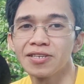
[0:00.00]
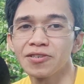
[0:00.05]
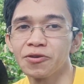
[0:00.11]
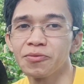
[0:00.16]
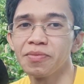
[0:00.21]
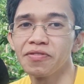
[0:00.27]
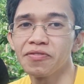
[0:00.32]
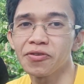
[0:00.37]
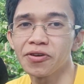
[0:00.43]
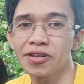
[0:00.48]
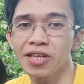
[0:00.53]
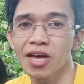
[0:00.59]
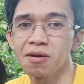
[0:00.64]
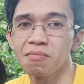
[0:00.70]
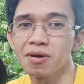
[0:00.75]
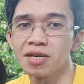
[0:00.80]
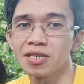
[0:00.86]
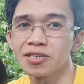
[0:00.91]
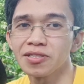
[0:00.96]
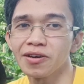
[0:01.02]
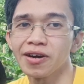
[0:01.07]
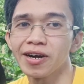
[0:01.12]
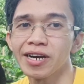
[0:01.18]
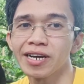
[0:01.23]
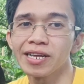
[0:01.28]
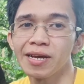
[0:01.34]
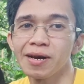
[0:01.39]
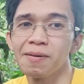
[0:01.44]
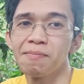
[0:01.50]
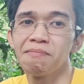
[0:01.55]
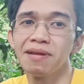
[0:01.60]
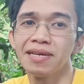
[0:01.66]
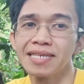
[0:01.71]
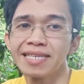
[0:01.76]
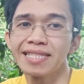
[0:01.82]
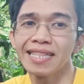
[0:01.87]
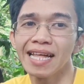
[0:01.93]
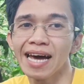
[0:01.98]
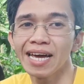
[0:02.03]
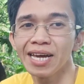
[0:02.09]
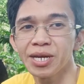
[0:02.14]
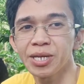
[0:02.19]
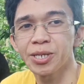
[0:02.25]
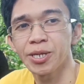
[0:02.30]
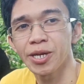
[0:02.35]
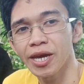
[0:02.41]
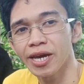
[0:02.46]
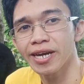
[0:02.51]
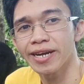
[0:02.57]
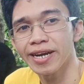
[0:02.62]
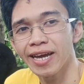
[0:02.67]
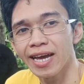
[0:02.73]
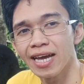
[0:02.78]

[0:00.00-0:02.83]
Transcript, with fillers: So before tayo mag-start, please like, share,